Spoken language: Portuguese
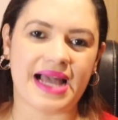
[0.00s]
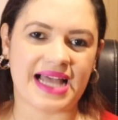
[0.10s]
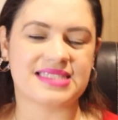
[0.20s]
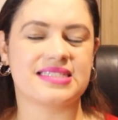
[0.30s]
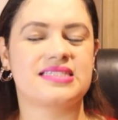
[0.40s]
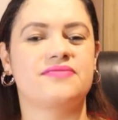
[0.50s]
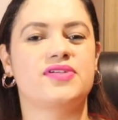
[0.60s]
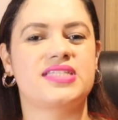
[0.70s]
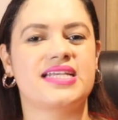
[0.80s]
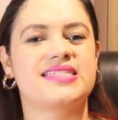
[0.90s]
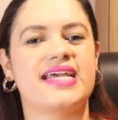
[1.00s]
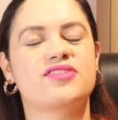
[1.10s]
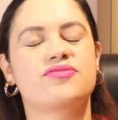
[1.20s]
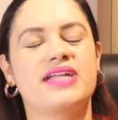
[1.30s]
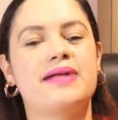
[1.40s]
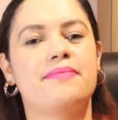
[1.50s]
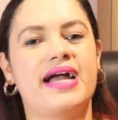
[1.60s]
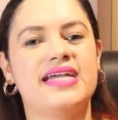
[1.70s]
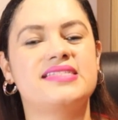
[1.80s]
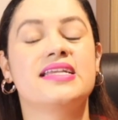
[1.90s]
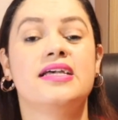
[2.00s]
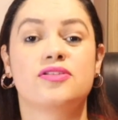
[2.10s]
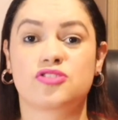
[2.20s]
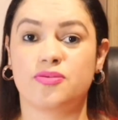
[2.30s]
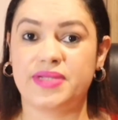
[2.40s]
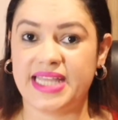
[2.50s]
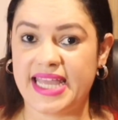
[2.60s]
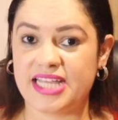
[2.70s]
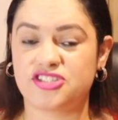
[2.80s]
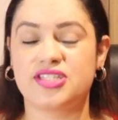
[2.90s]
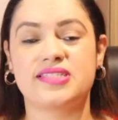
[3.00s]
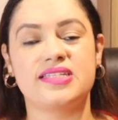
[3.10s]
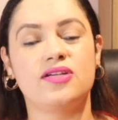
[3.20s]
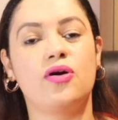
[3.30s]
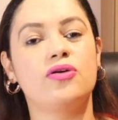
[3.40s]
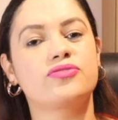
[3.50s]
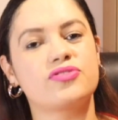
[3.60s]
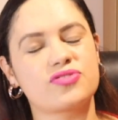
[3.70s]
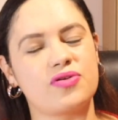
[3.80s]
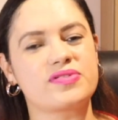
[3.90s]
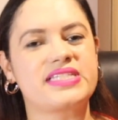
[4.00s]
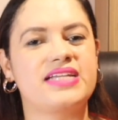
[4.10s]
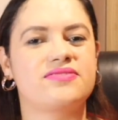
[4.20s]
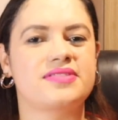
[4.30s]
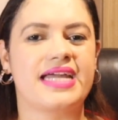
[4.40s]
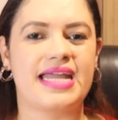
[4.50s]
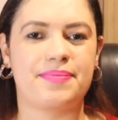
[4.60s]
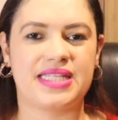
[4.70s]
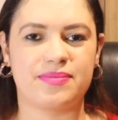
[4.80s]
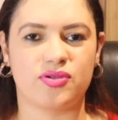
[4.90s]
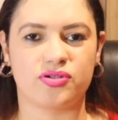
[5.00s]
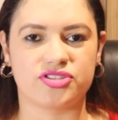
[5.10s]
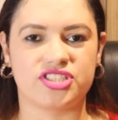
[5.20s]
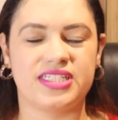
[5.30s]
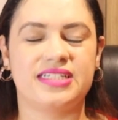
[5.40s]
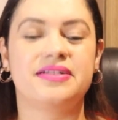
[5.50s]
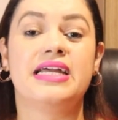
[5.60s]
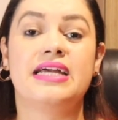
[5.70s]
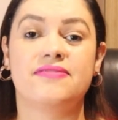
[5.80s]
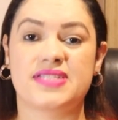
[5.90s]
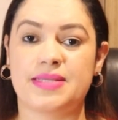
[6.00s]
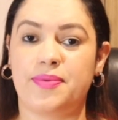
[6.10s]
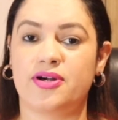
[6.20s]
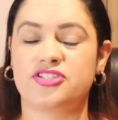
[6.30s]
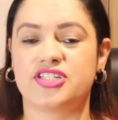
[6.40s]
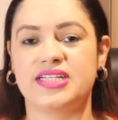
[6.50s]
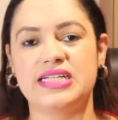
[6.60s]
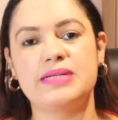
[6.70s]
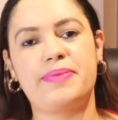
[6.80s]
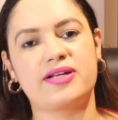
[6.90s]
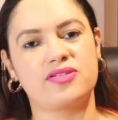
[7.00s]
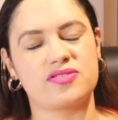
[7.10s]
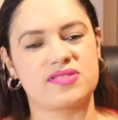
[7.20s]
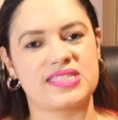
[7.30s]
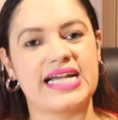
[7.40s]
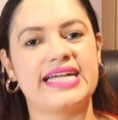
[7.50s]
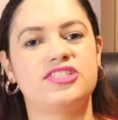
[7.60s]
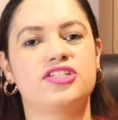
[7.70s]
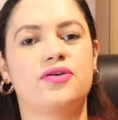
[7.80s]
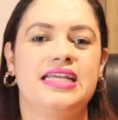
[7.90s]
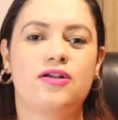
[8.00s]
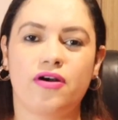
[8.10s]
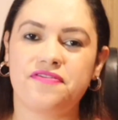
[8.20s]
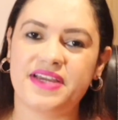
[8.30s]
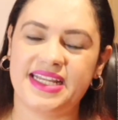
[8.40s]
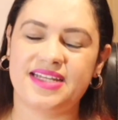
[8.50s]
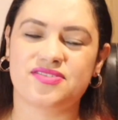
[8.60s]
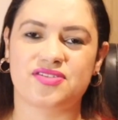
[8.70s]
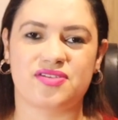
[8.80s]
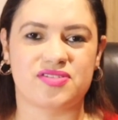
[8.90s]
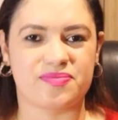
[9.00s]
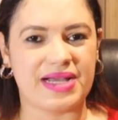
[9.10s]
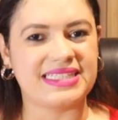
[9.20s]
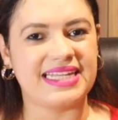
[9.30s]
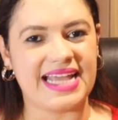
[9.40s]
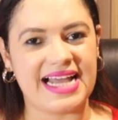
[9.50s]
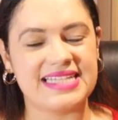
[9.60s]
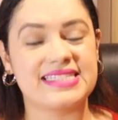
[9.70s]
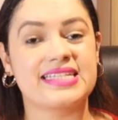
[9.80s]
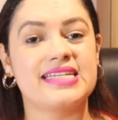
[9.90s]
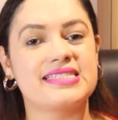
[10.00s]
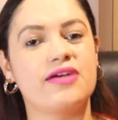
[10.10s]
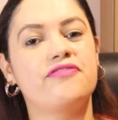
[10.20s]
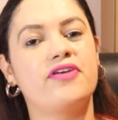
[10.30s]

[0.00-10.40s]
mas, se você quiser estudar mais sobre estes e outros conceitos da epidemiologia, você pode ir para o nosso site e conferir os nossos materiais que são